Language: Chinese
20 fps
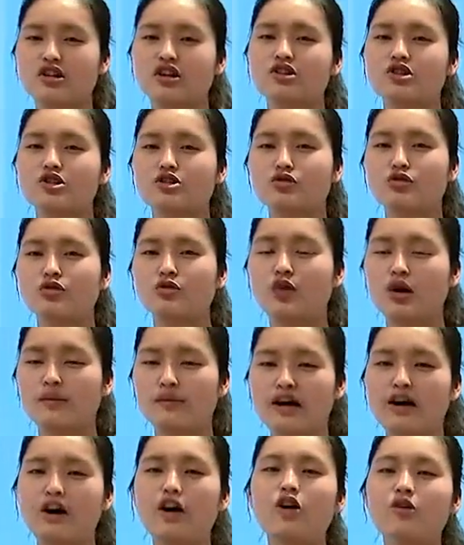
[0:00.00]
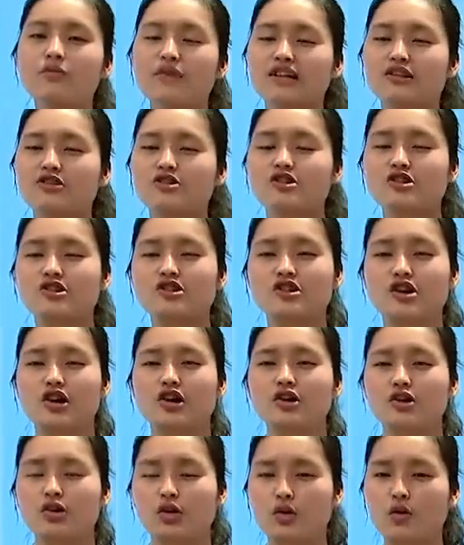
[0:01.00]
实是与我们后面的知
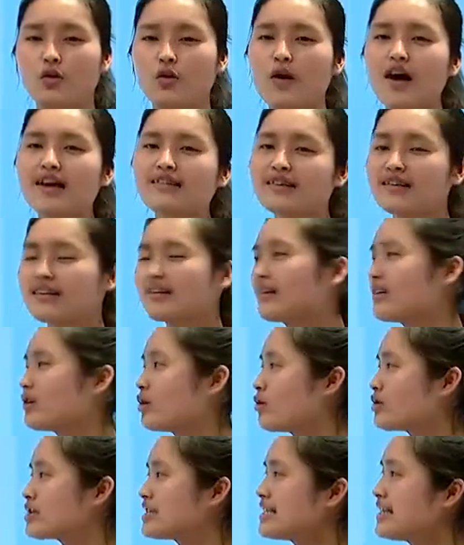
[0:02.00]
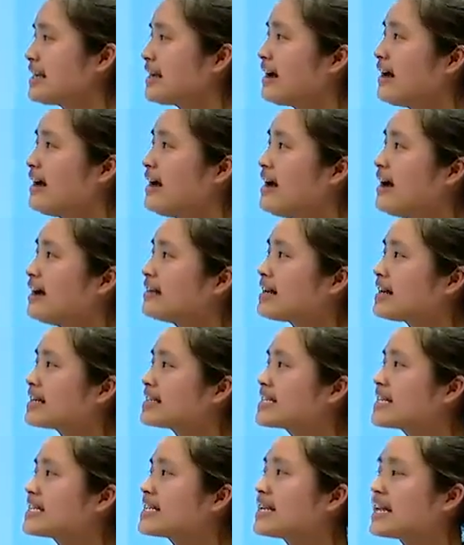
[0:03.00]
识有关的一个游戏。
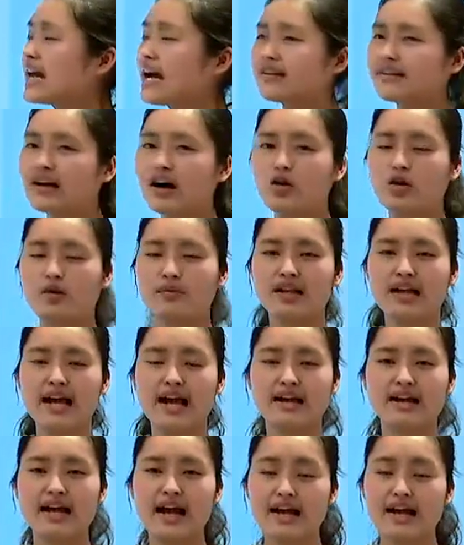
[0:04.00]
那接下来呢，我们来